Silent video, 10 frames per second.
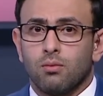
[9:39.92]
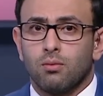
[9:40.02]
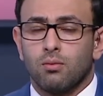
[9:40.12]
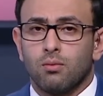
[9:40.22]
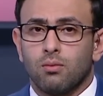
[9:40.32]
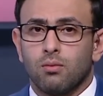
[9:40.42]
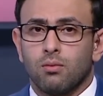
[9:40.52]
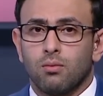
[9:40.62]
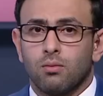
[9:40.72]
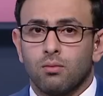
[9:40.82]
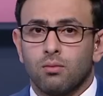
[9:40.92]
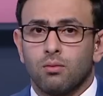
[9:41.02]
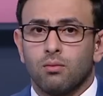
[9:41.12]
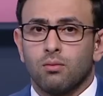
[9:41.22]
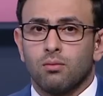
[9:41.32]
على اي حاجه احنا
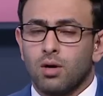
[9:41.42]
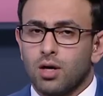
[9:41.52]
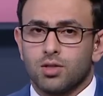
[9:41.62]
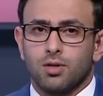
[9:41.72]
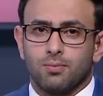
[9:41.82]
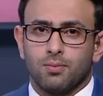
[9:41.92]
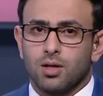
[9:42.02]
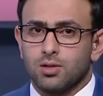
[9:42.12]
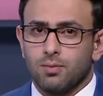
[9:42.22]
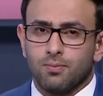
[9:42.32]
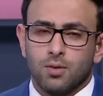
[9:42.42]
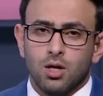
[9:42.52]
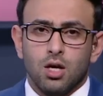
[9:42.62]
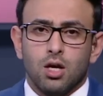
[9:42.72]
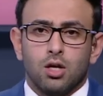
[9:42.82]
عظيم عظيم
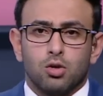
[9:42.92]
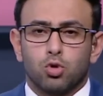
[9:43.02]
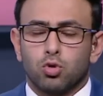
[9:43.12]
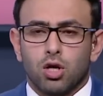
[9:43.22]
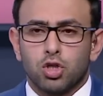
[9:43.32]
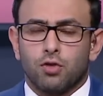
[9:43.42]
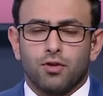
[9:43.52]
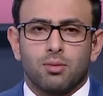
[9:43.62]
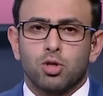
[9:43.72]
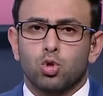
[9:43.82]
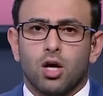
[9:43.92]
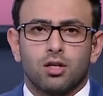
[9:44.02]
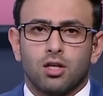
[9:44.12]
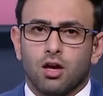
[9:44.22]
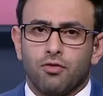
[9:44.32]
دكتور اشرف انا بشكر
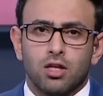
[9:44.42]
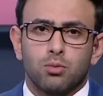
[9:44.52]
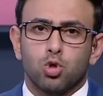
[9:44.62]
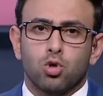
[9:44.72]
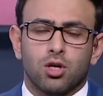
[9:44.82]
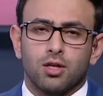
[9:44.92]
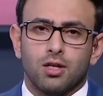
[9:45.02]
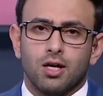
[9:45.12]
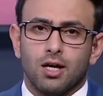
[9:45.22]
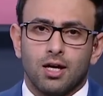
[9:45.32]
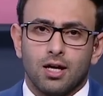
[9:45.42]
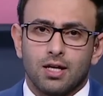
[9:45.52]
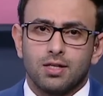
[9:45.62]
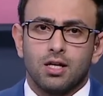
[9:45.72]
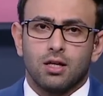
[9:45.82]
حضرتك يا فندم شكرا
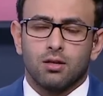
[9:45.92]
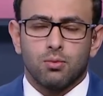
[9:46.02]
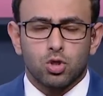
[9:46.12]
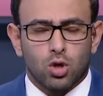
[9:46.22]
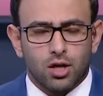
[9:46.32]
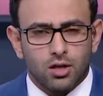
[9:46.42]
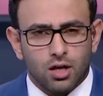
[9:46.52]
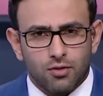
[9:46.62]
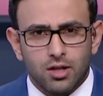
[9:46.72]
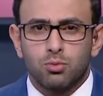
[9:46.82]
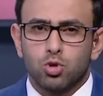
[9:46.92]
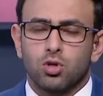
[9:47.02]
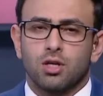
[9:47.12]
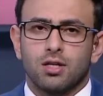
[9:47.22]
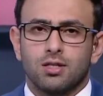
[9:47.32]
جزيلا بشكر حضرتك يا فندم
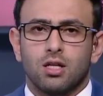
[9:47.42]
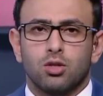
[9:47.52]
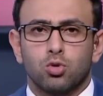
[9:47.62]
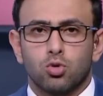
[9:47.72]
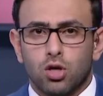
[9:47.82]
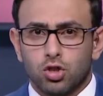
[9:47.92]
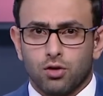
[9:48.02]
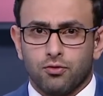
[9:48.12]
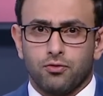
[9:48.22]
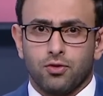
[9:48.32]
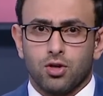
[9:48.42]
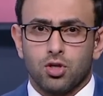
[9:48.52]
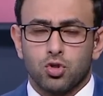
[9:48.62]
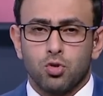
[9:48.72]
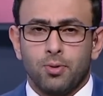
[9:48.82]
شكرا جزيلا دكتور اشرف
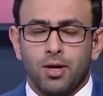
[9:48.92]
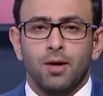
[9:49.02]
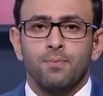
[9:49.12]
صبحي